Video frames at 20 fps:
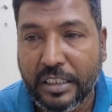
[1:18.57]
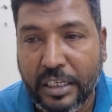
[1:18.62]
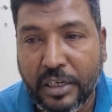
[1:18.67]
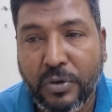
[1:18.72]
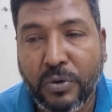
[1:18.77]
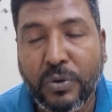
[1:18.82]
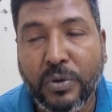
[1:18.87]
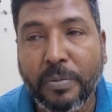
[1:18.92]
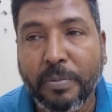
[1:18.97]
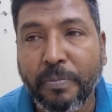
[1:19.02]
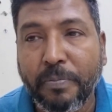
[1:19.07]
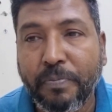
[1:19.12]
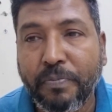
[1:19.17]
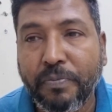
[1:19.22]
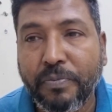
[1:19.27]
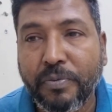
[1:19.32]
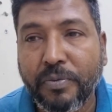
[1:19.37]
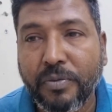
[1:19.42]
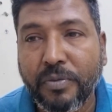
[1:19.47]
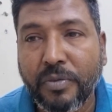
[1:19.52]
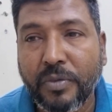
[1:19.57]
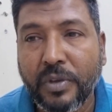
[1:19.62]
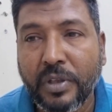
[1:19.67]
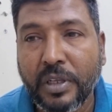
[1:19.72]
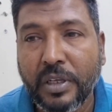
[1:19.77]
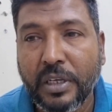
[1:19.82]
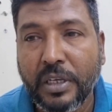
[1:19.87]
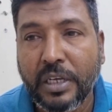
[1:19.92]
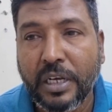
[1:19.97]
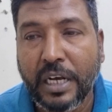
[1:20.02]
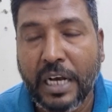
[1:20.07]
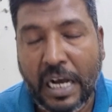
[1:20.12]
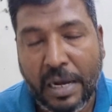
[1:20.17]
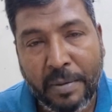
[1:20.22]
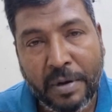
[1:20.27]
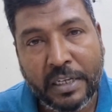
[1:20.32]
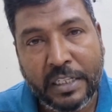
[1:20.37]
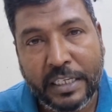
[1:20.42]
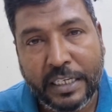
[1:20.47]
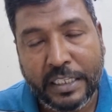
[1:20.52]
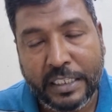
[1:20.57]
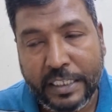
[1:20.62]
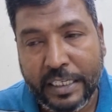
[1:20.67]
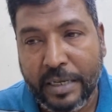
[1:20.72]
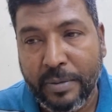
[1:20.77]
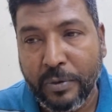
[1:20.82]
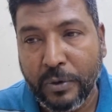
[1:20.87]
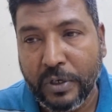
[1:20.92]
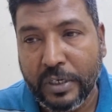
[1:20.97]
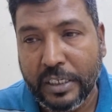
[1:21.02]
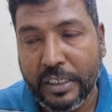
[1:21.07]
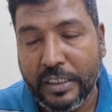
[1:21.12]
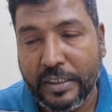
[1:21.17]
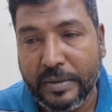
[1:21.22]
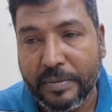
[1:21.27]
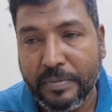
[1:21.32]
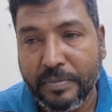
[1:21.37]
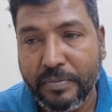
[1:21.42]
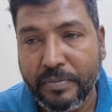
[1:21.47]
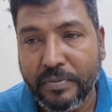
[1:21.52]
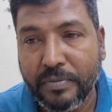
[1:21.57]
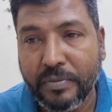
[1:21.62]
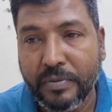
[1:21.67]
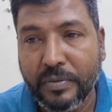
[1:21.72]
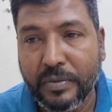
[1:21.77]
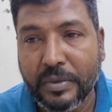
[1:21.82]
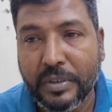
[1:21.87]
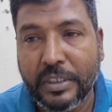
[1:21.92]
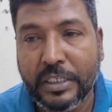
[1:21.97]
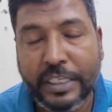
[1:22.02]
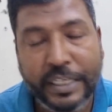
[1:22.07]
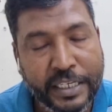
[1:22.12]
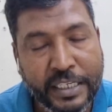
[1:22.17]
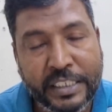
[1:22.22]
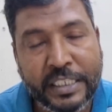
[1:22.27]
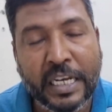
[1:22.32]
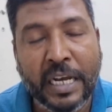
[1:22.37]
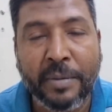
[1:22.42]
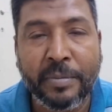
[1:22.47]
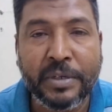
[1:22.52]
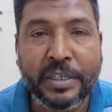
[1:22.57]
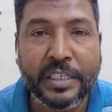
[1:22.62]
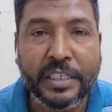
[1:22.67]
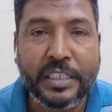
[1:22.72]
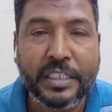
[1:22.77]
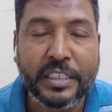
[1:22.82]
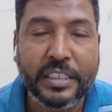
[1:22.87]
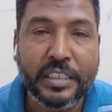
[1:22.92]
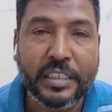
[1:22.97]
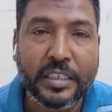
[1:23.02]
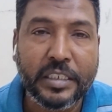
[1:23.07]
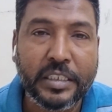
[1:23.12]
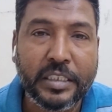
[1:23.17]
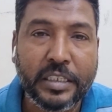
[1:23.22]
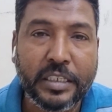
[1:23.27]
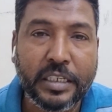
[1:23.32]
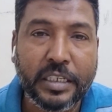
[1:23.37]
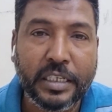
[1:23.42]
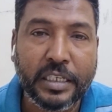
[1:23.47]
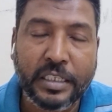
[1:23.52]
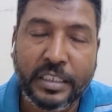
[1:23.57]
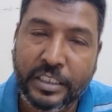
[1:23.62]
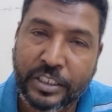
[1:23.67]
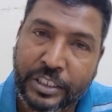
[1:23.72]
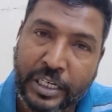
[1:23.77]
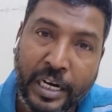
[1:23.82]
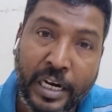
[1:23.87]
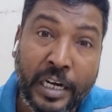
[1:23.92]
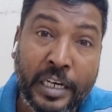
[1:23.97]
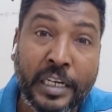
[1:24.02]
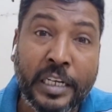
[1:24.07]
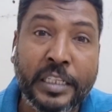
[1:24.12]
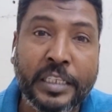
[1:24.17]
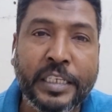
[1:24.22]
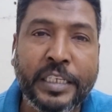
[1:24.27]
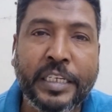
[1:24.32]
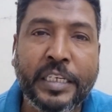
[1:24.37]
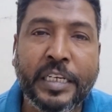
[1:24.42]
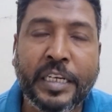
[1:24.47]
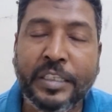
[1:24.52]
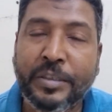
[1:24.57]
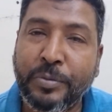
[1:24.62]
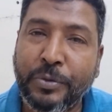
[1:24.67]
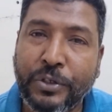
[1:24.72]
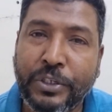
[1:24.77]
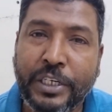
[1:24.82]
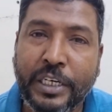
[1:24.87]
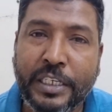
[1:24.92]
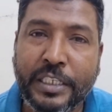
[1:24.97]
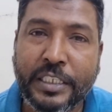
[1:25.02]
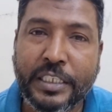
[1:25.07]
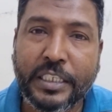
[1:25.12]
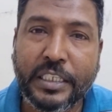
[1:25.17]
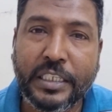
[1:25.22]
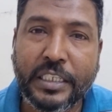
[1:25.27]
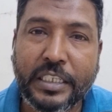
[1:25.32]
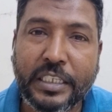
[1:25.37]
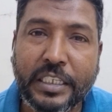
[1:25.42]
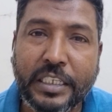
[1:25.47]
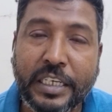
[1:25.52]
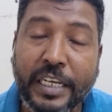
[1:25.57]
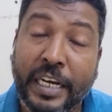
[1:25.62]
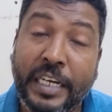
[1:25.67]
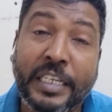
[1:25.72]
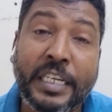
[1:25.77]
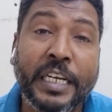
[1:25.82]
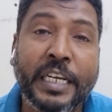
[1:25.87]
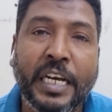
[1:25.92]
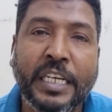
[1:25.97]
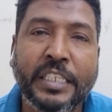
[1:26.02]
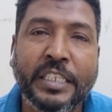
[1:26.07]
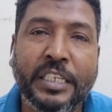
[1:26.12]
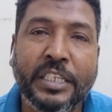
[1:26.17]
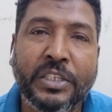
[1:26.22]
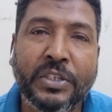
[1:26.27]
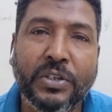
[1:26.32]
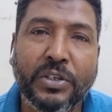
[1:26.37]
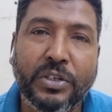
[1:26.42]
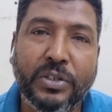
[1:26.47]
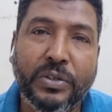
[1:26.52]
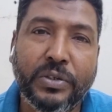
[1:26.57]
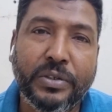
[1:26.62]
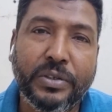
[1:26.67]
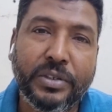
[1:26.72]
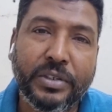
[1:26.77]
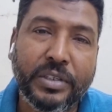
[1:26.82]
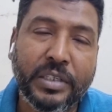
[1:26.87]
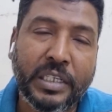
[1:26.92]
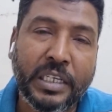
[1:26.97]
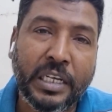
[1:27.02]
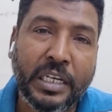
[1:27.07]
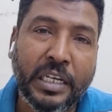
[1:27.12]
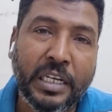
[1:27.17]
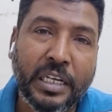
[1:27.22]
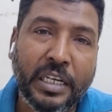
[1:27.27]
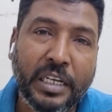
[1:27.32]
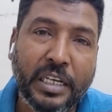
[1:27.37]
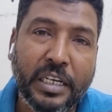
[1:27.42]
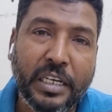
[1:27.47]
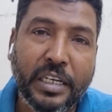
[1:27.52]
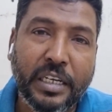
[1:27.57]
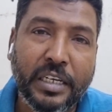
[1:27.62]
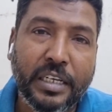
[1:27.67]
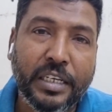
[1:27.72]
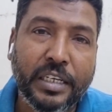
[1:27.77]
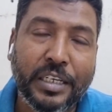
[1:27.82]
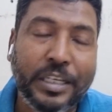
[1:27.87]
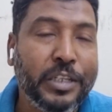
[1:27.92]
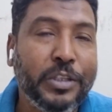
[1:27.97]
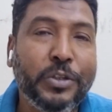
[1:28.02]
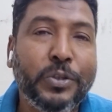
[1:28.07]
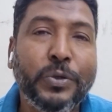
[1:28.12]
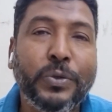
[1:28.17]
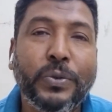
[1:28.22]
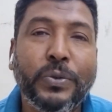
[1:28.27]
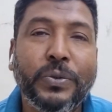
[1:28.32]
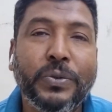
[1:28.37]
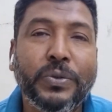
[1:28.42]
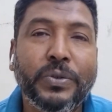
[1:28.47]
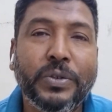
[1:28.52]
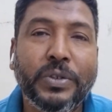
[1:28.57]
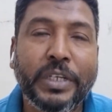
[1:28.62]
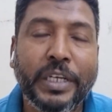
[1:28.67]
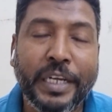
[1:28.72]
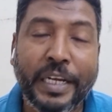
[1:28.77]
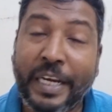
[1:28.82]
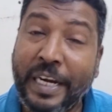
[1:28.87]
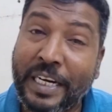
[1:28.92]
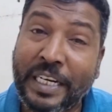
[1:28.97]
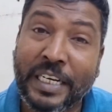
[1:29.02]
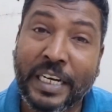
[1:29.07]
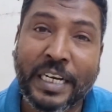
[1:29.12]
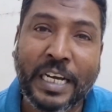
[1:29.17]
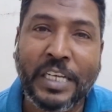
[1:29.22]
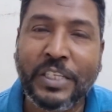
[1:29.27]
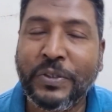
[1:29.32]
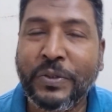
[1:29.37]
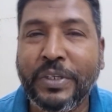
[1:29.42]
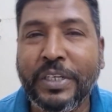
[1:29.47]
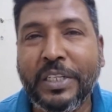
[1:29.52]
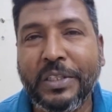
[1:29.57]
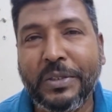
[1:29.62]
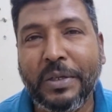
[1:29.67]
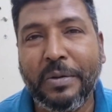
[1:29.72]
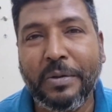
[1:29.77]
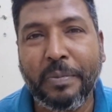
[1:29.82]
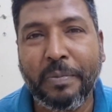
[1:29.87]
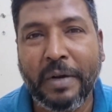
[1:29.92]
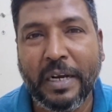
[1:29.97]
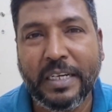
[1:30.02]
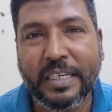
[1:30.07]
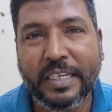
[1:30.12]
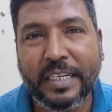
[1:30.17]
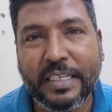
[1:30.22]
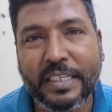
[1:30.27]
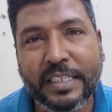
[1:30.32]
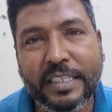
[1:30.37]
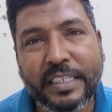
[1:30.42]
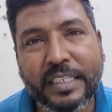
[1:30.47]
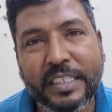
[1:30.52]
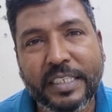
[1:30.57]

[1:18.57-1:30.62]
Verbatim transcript: দেখুন আমার দিক দিয়েই বলি এই যে আমি সারাটা দিন আজ বসে আছি একটা কাজের জন্য কিন্তু একটা কাজও কিন্তু আমি পাই নাই